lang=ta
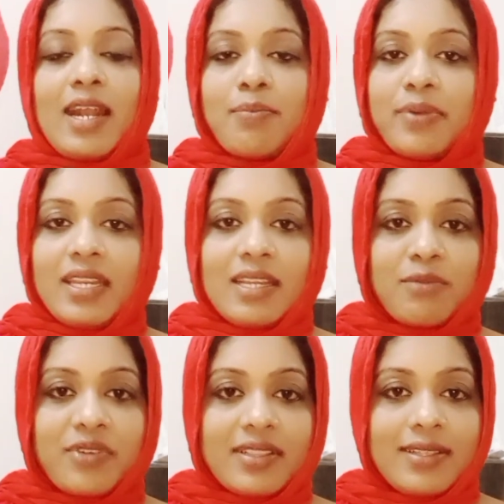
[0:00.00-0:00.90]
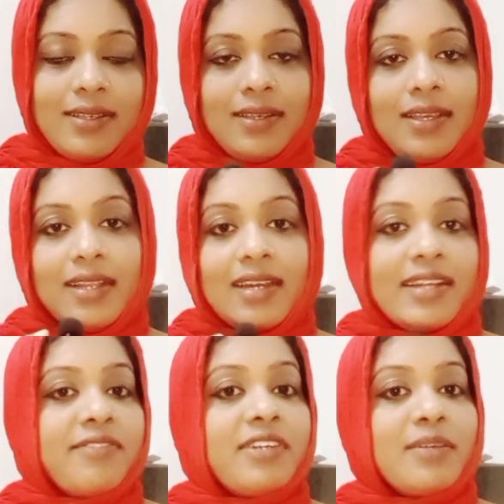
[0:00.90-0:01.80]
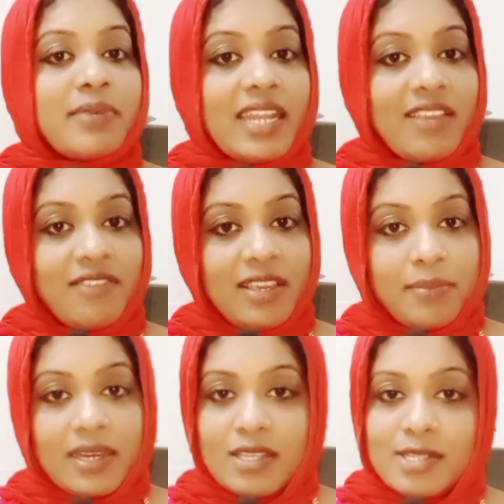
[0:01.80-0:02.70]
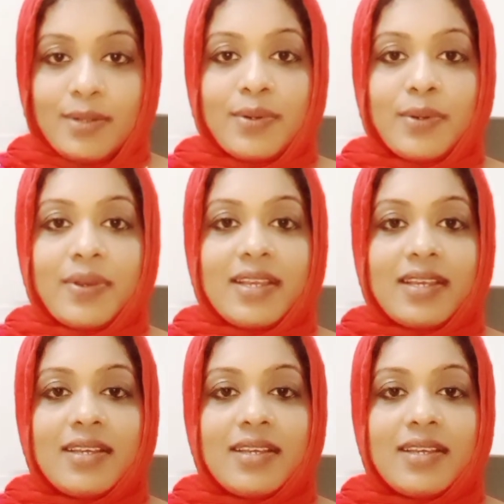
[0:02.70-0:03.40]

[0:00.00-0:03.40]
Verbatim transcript: அப்படின்னு நம்ம வந்து கணவன் மனைவியை பார்த்து சொல்கிறோங்க